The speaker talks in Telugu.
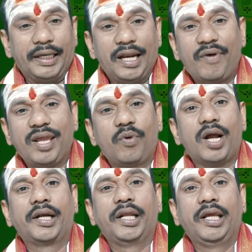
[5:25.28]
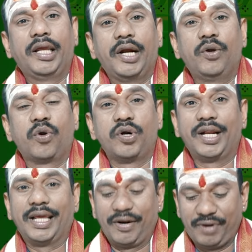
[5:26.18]
ఇరవై ఒకటి ఏడు రెండు
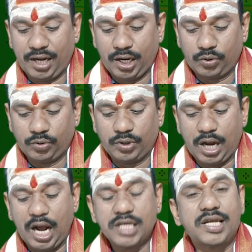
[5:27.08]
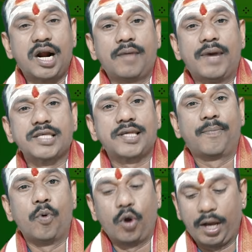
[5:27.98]
వేల ఇరవై నాలుగు ఆషాఢమాస
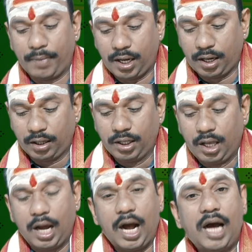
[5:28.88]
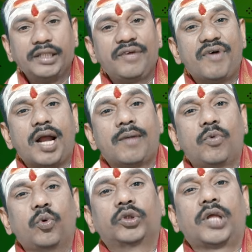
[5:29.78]
పూర్ణిమ ఆదివారం
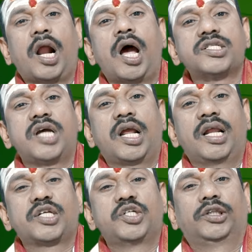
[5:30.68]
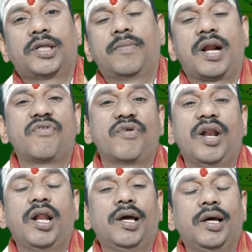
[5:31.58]
ఉత్తరాషాఢ నక్షత్రం రావడం
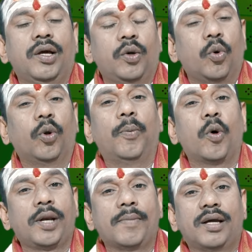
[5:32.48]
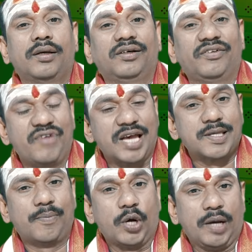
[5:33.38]
వలన గురు పూర్ణిమ
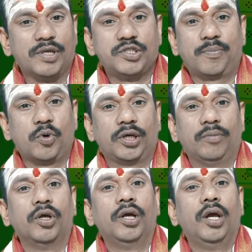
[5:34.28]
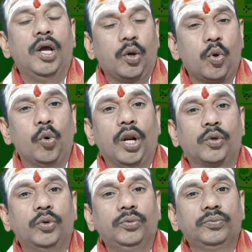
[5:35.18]
వ్యాస పూర్ణిమ అని చెప్పుకుంటాం
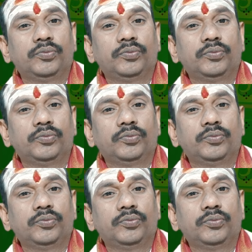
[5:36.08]
గురువులకు